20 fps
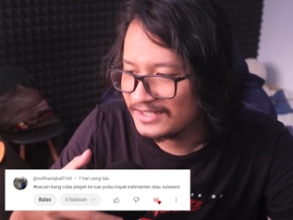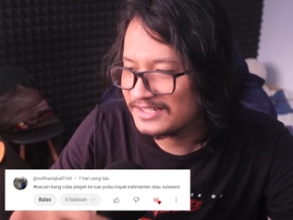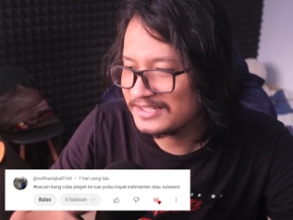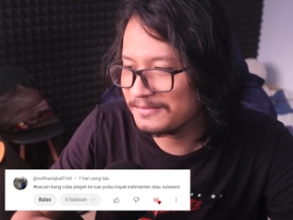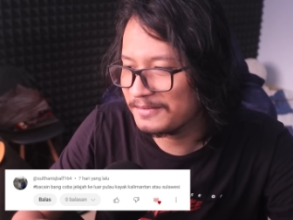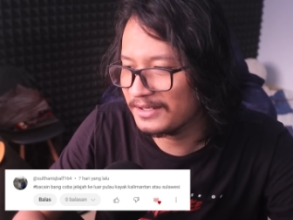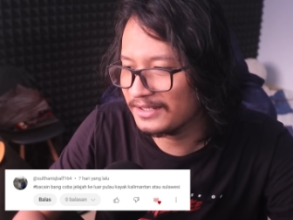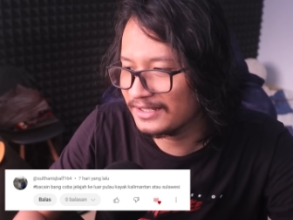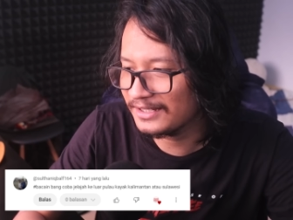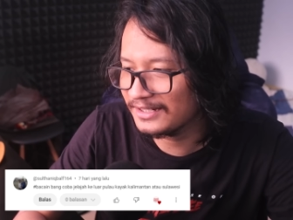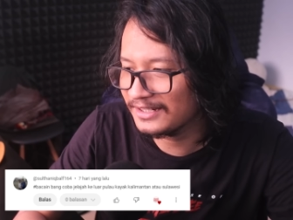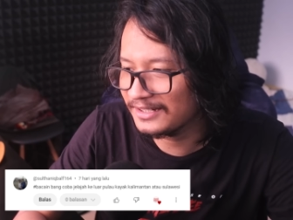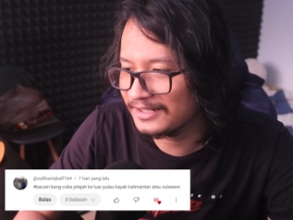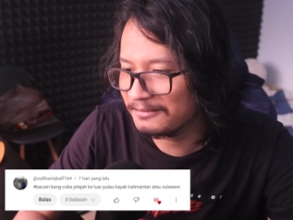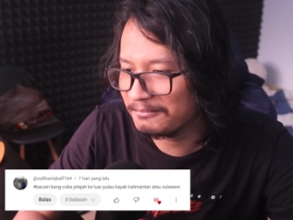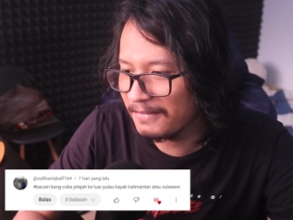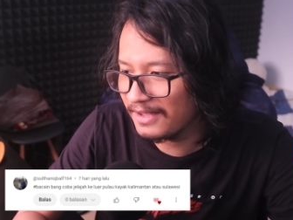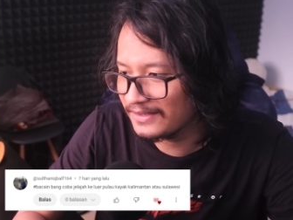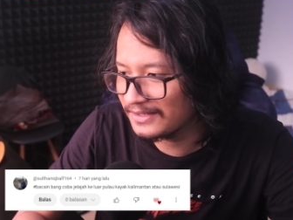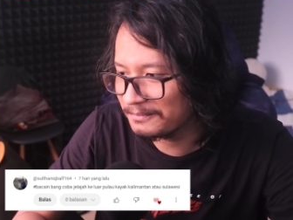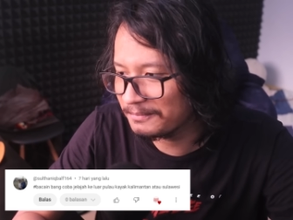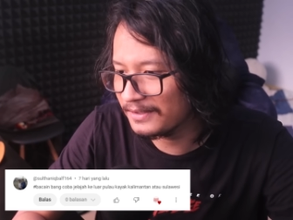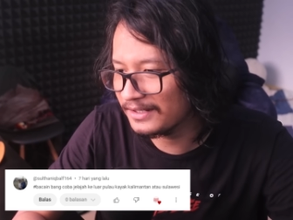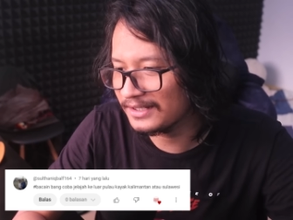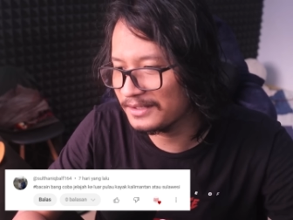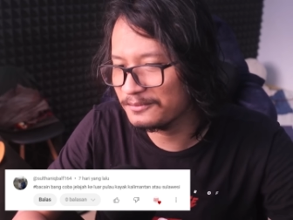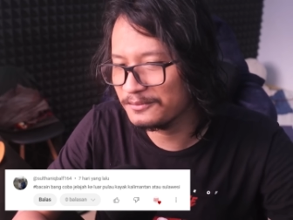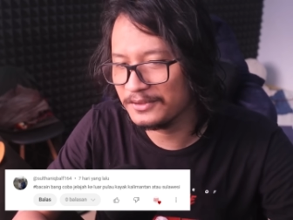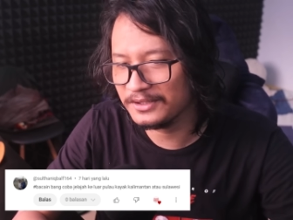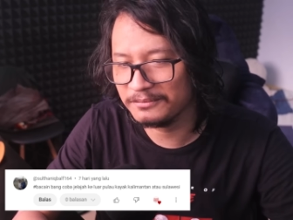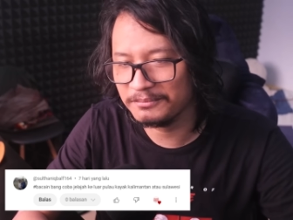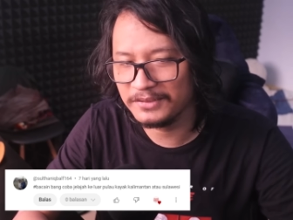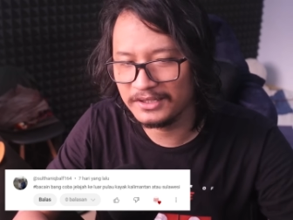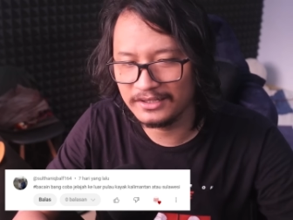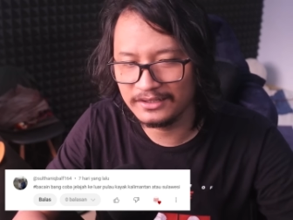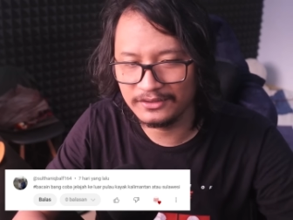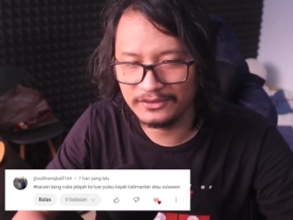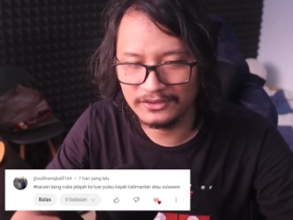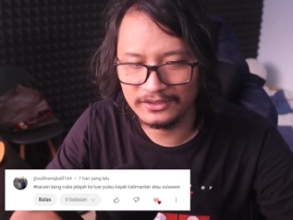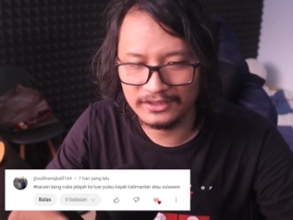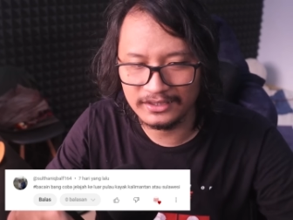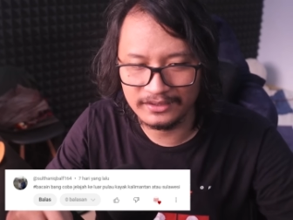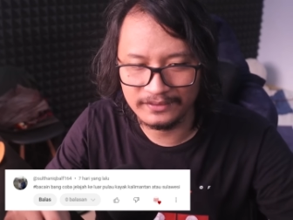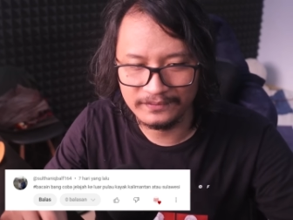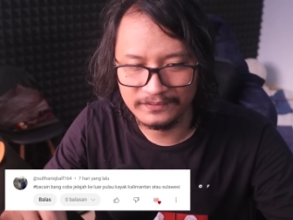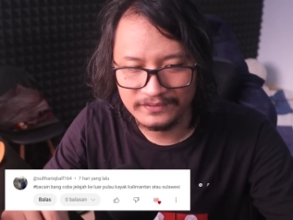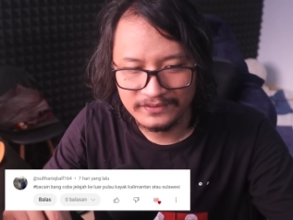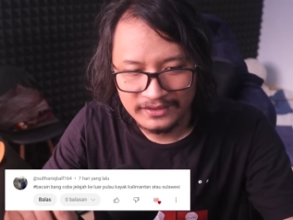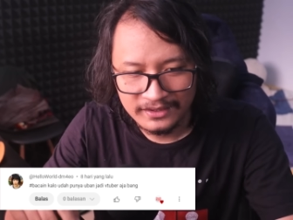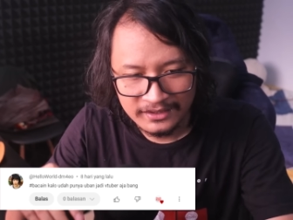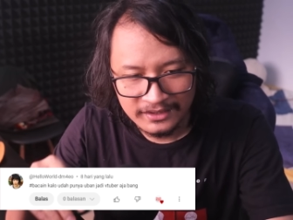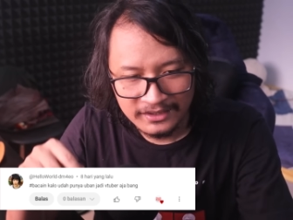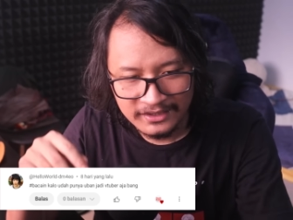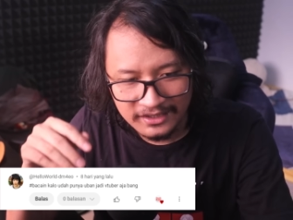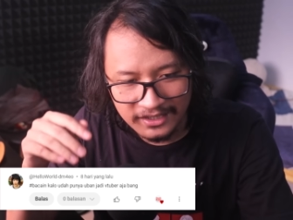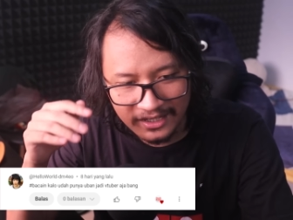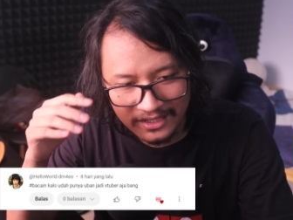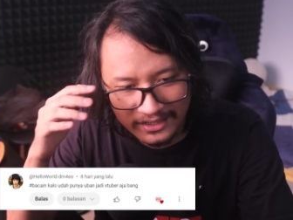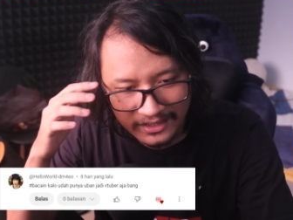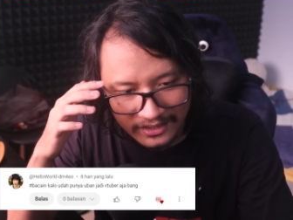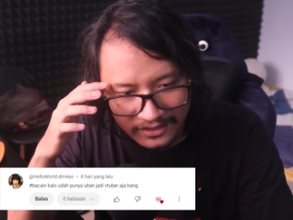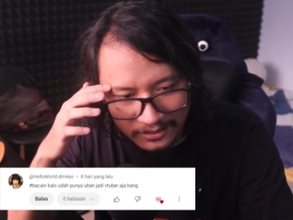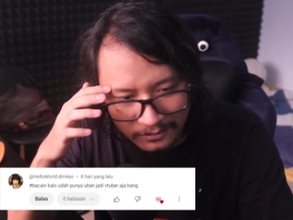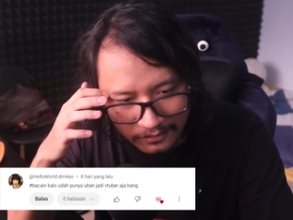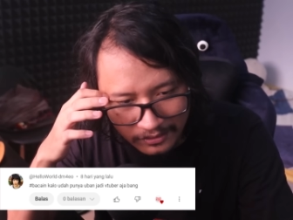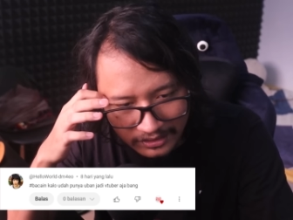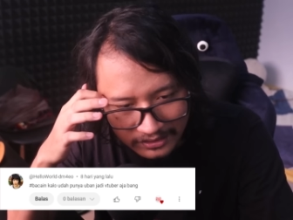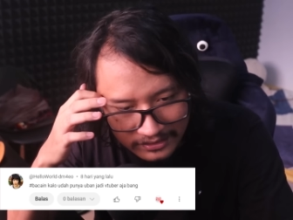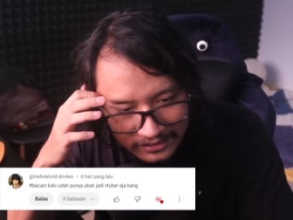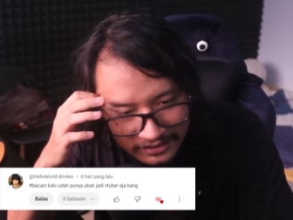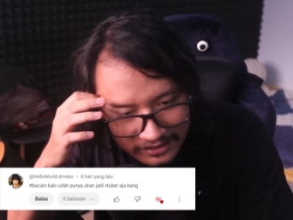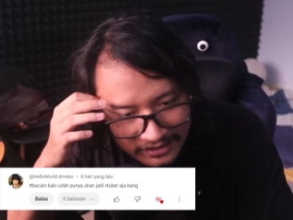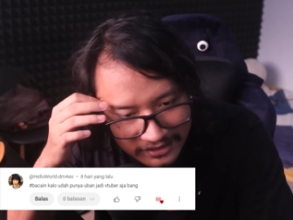semakin mantep lagi buat bikin konten aneh Hello World